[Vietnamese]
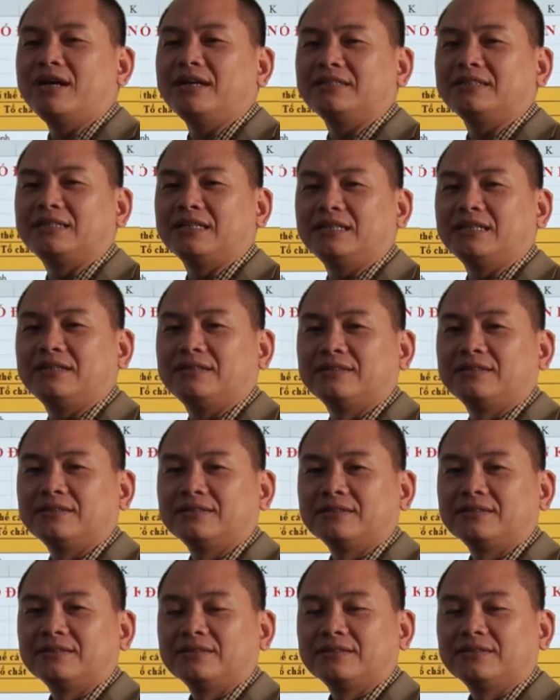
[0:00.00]
định gì
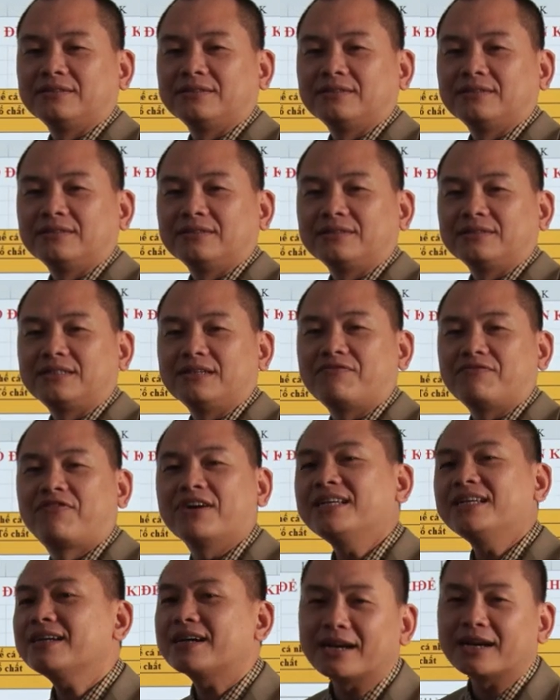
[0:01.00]
thì
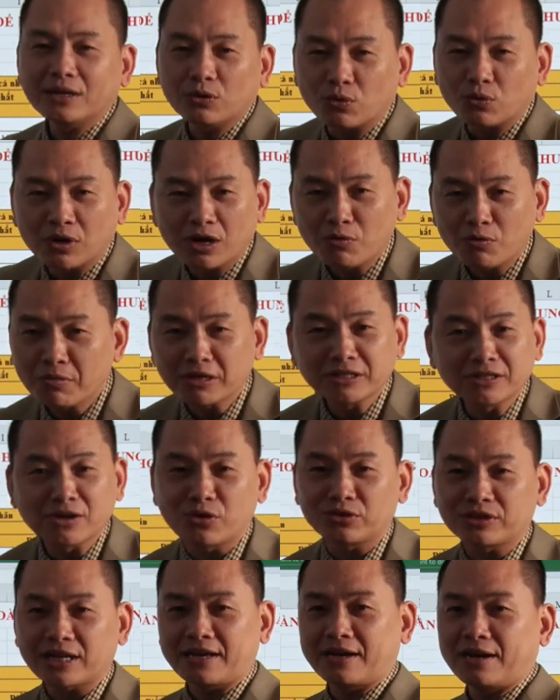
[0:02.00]
vĩnh cửu không bao giờ
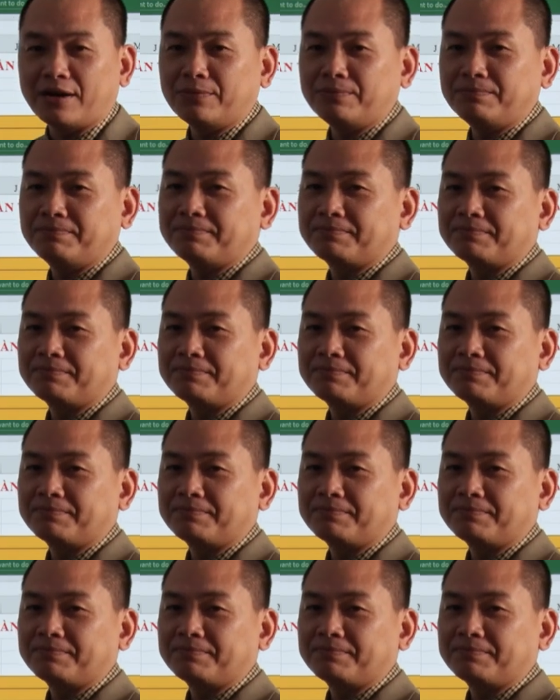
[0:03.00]
có thành công.